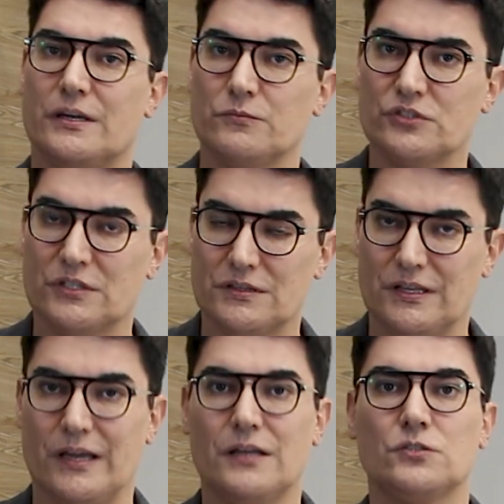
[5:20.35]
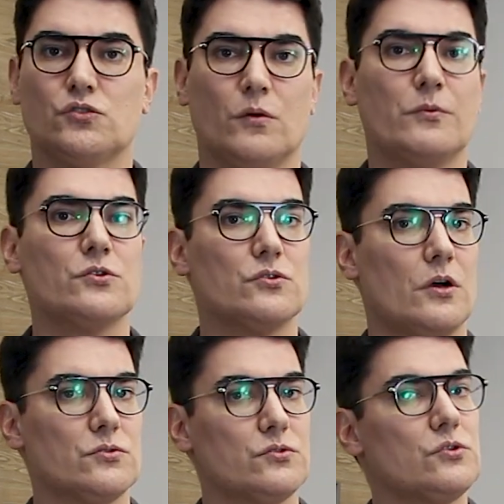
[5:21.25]
temos que ter sobre os
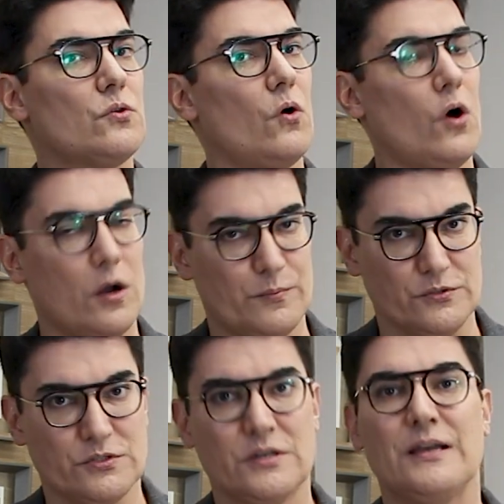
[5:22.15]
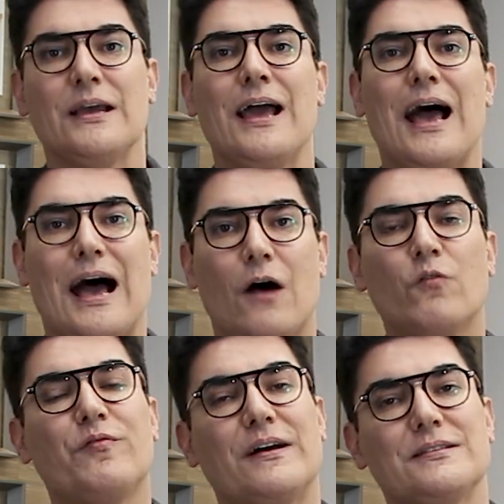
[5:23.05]
nossos corpos. Ao
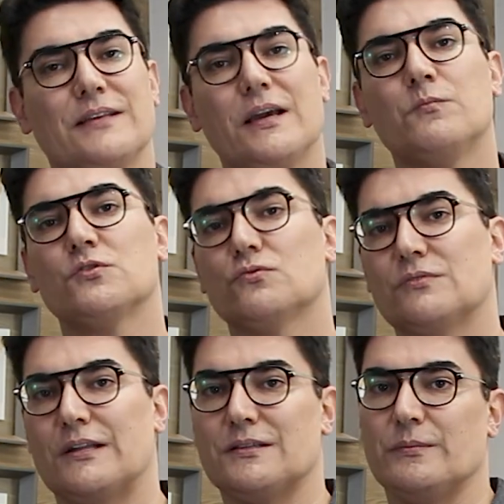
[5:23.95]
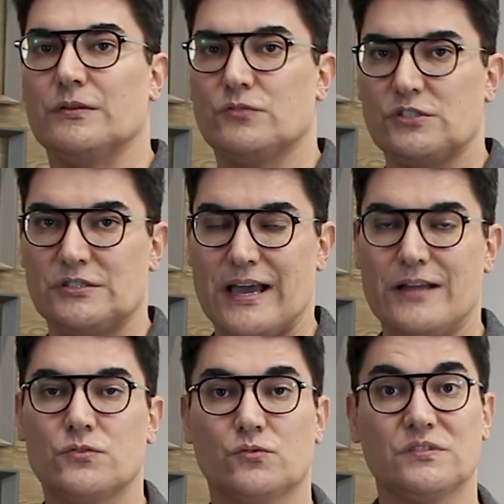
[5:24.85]
fazermos um tratamento
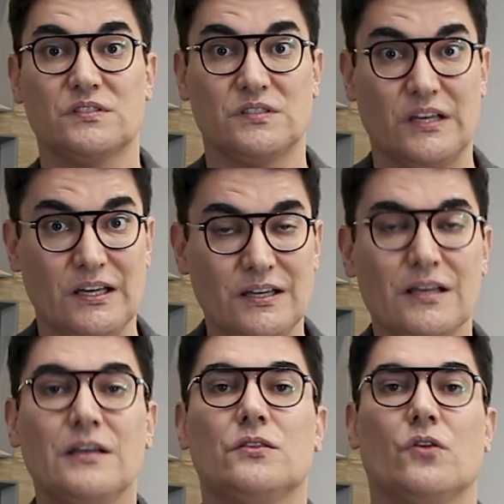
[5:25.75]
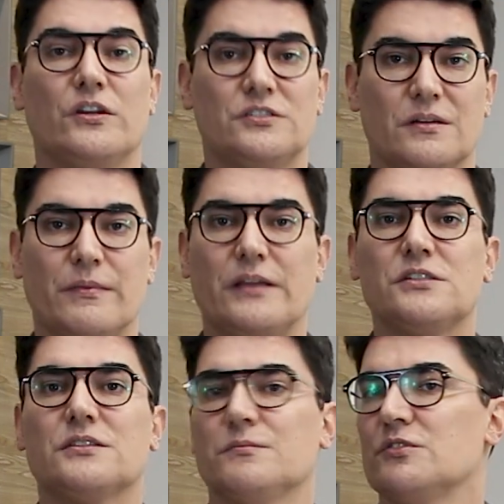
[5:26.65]
estético, sim, nós também
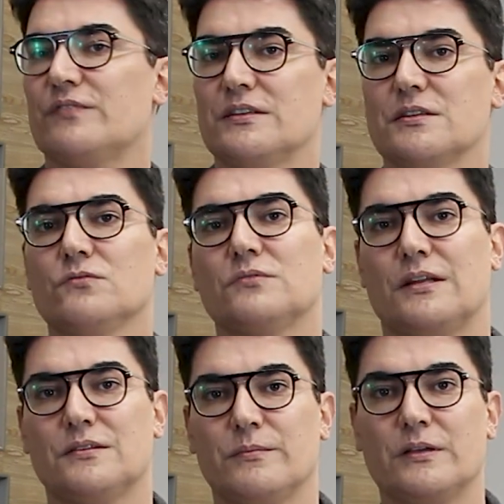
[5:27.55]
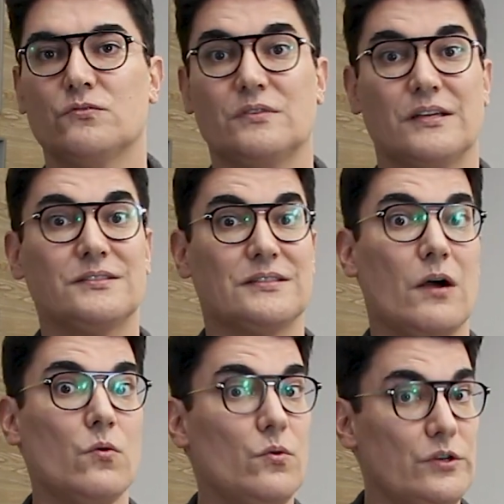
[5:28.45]
estamos fazendo um tratamento de
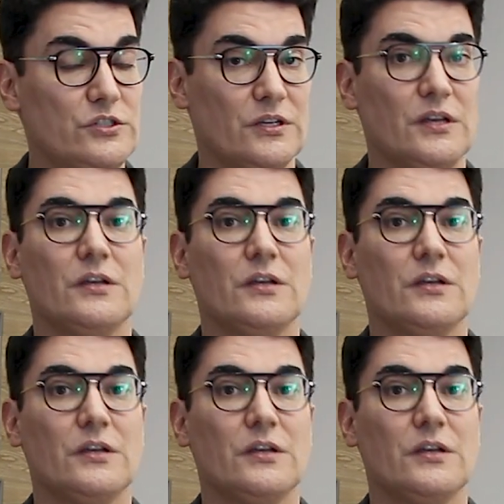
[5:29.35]
saúde.